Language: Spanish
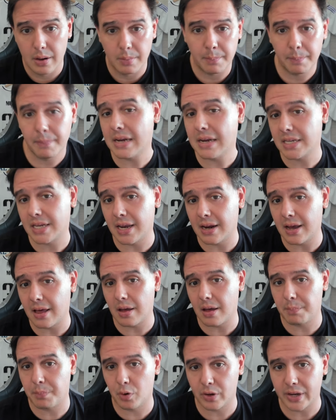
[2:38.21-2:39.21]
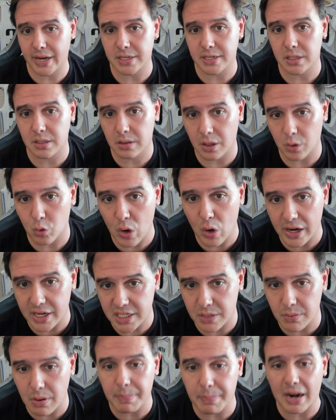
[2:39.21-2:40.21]
Más que nada porque es
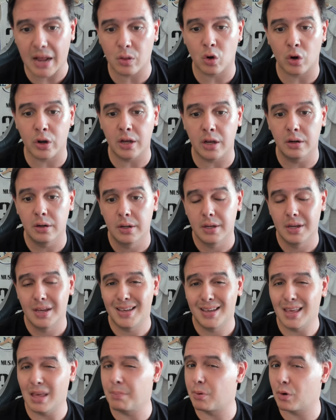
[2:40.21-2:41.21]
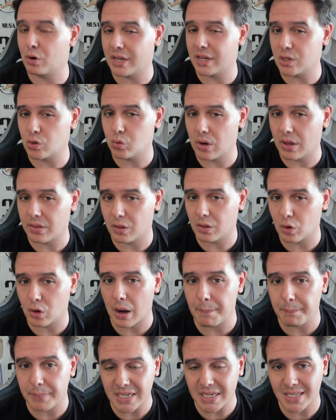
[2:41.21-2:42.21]
titularísima para Toril y porque es una
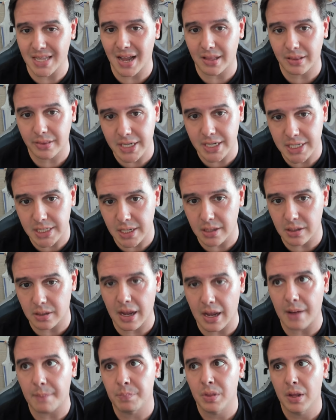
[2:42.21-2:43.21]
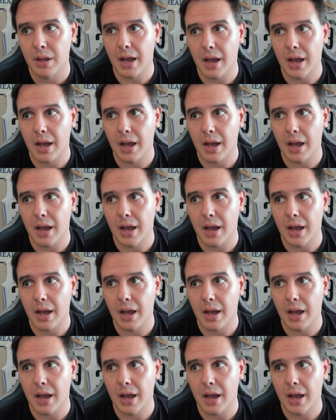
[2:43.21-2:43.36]
centrocampista distinta